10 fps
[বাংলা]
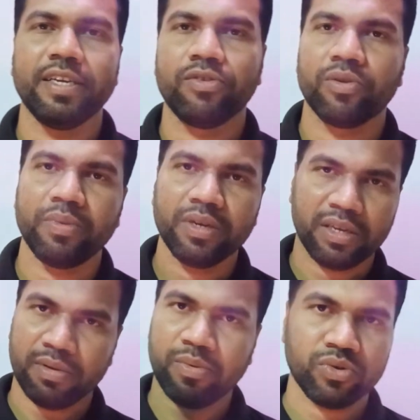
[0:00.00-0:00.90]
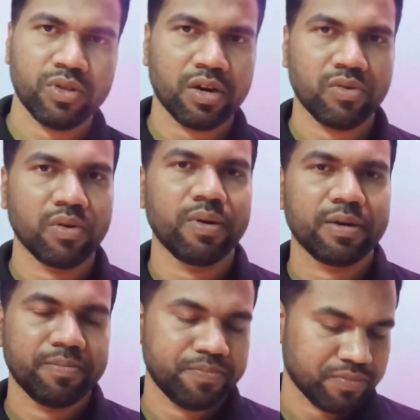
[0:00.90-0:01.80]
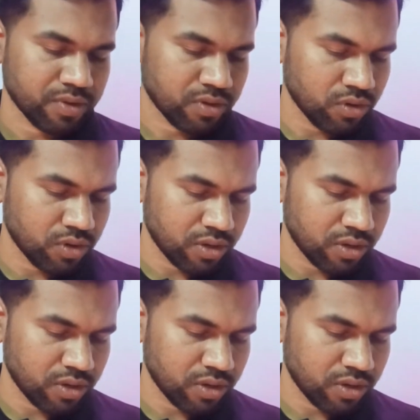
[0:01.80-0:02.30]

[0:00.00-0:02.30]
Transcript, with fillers: কি করবেন কিভাবে উদ্ধার করবেন তো